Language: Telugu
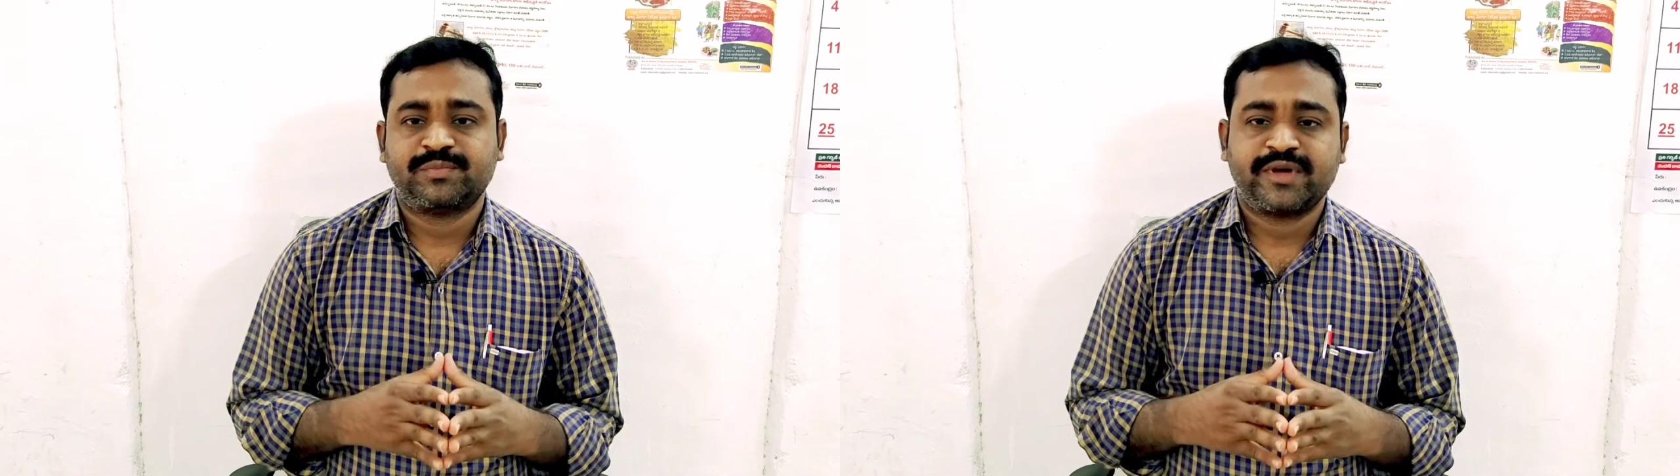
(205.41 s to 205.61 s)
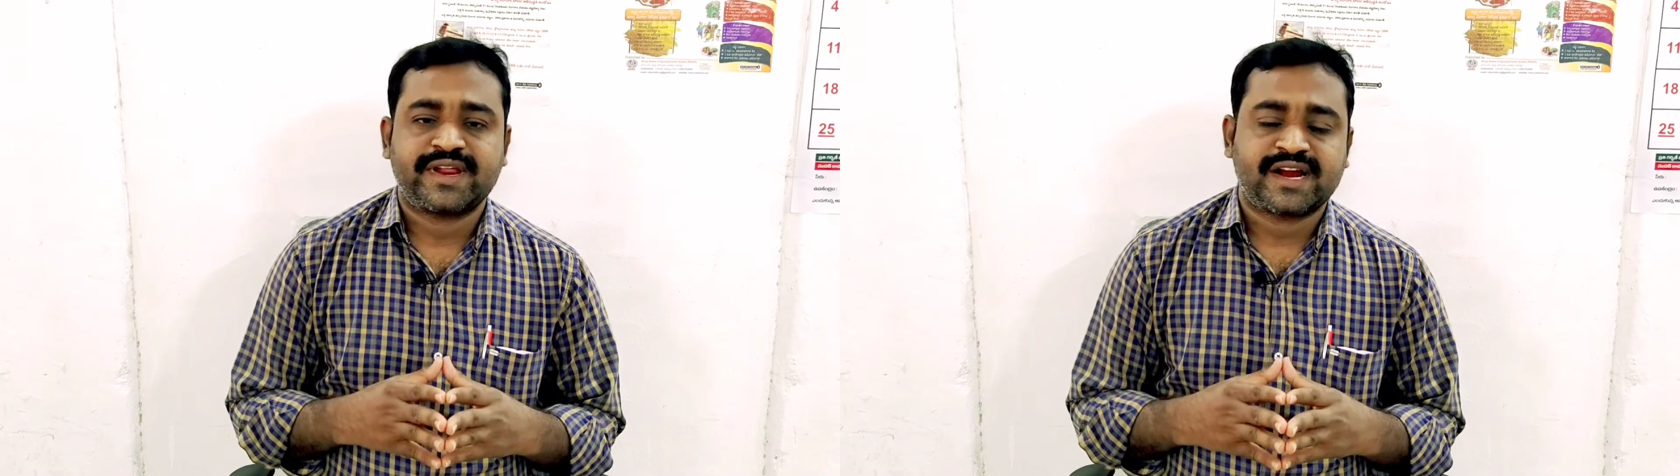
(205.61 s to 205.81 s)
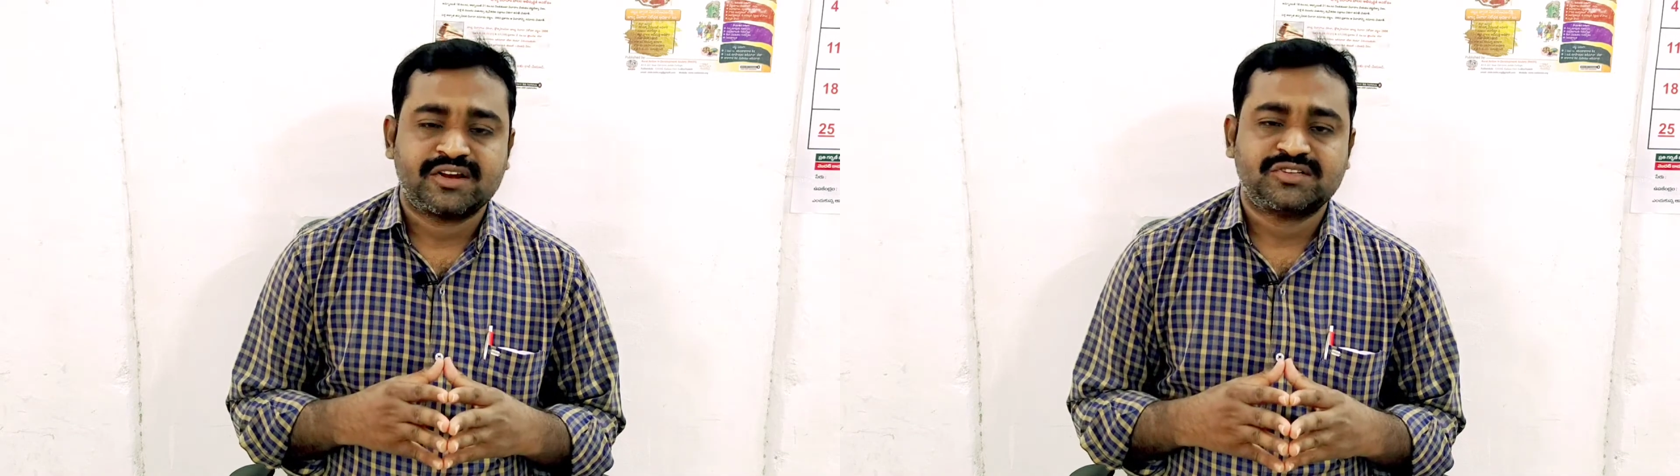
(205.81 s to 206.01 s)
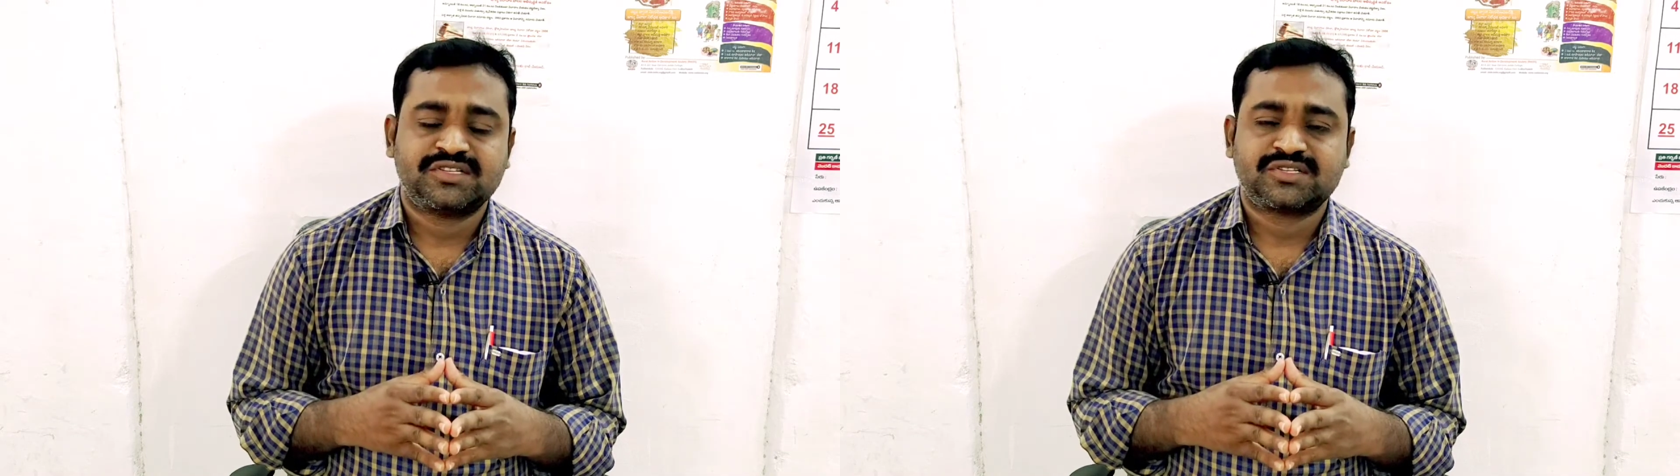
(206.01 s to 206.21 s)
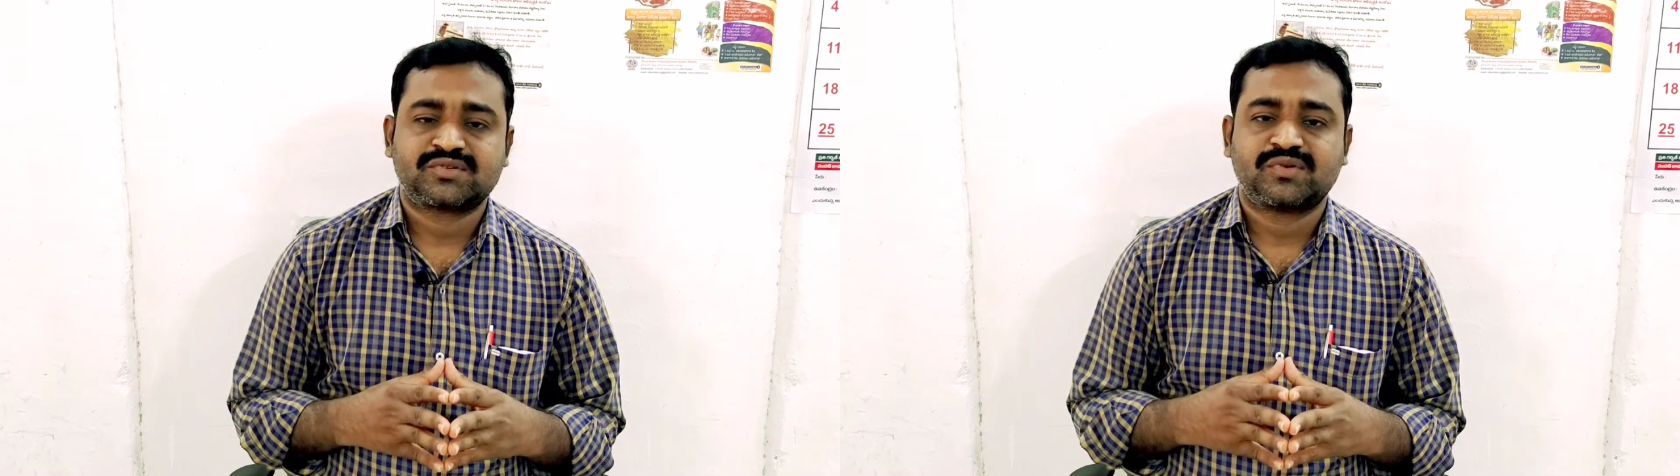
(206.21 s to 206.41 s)
చెప్పారు ఎక్కడి నుంచి
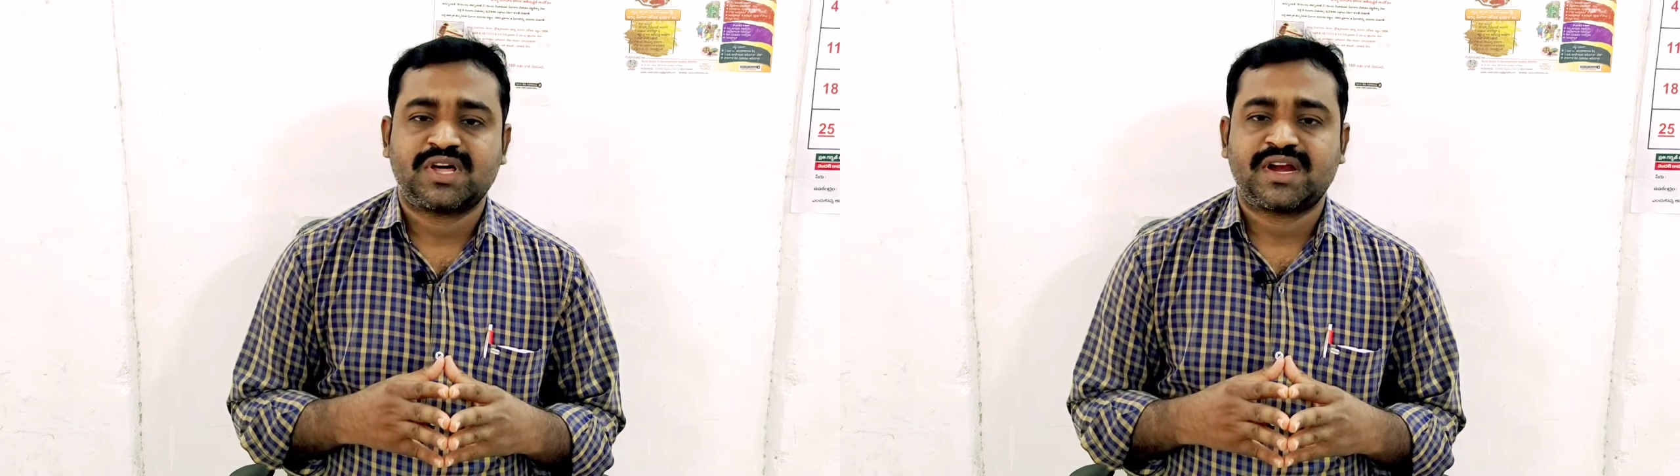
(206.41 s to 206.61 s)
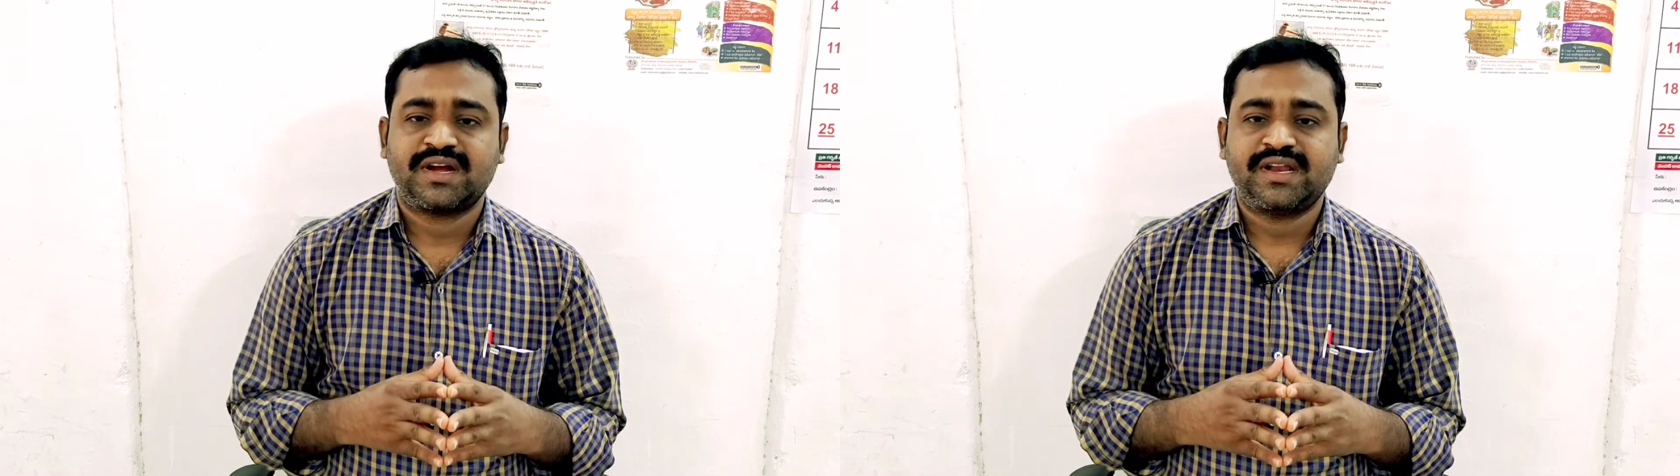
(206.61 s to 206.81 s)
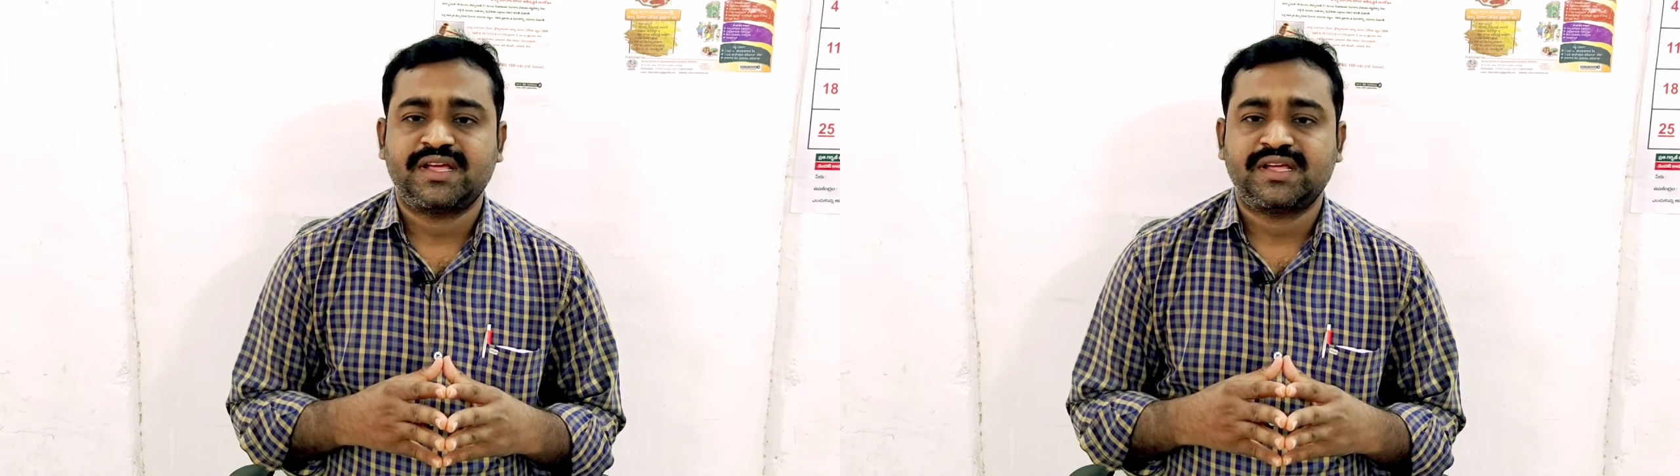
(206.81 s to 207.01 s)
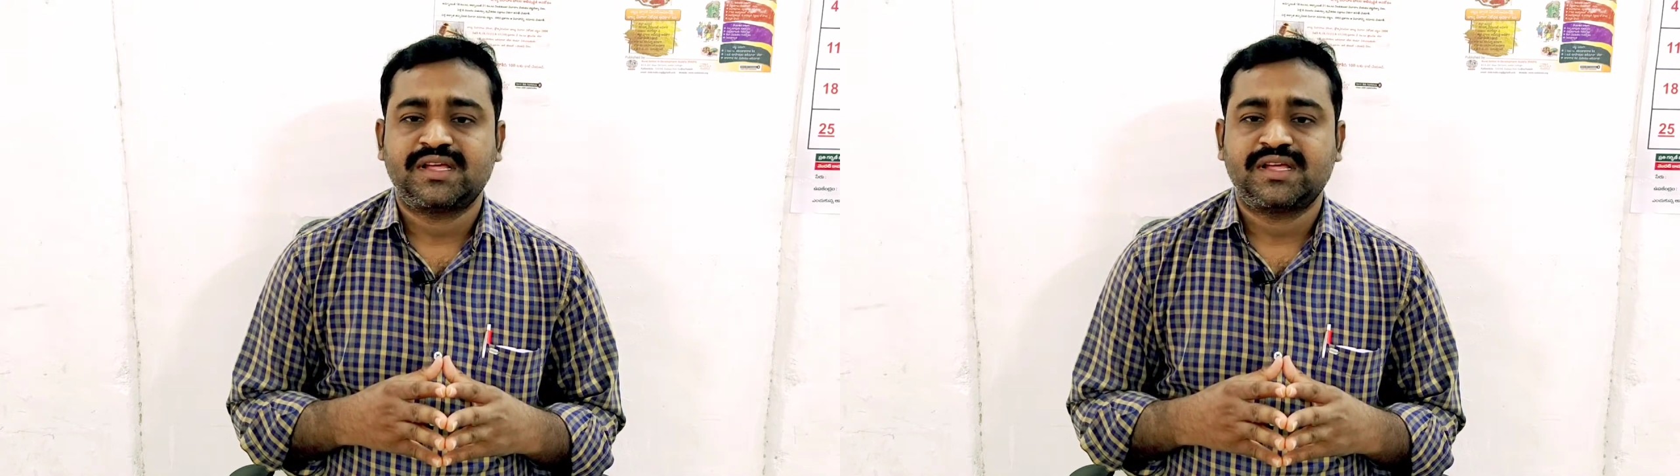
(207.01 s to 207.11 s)
తీసుకున్నారంటే